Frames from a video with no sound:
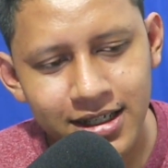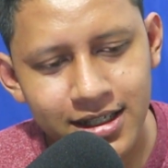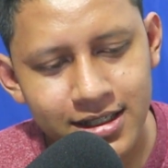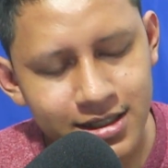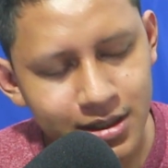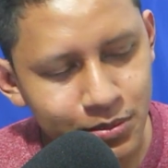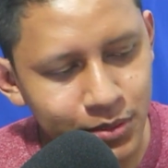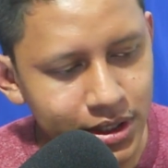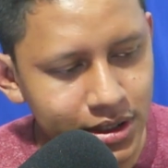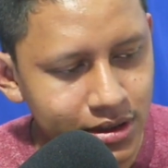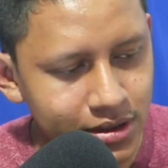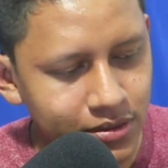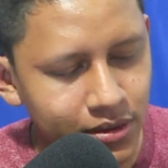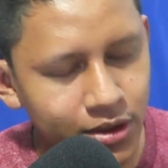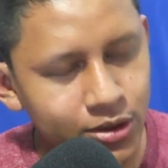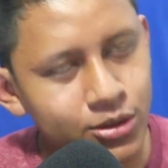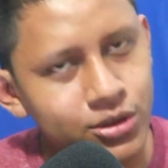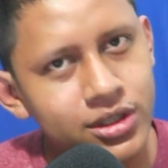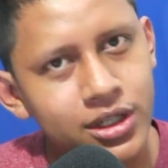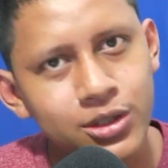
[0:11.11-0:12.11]
eh, sempat
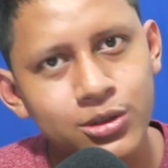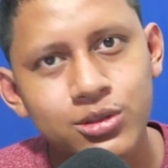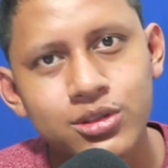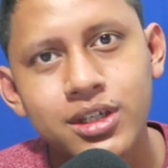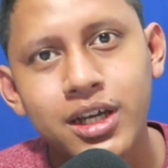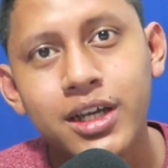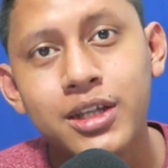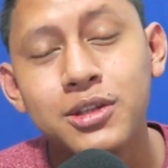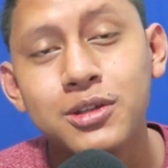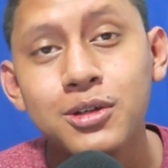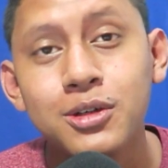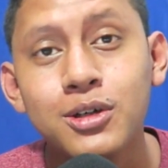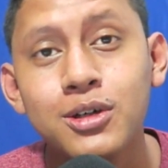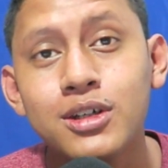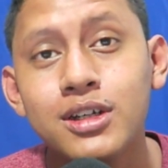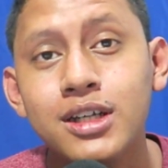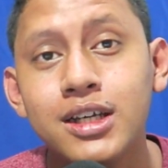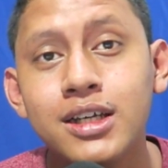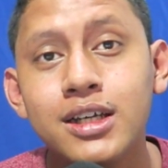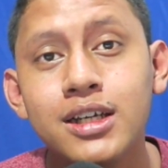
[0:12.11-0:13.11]
waktu 100k itu
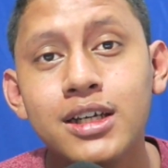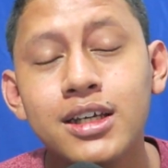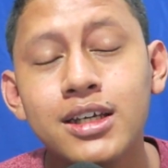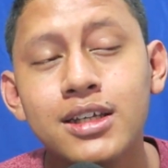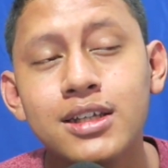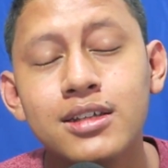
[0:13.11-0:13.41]
Diki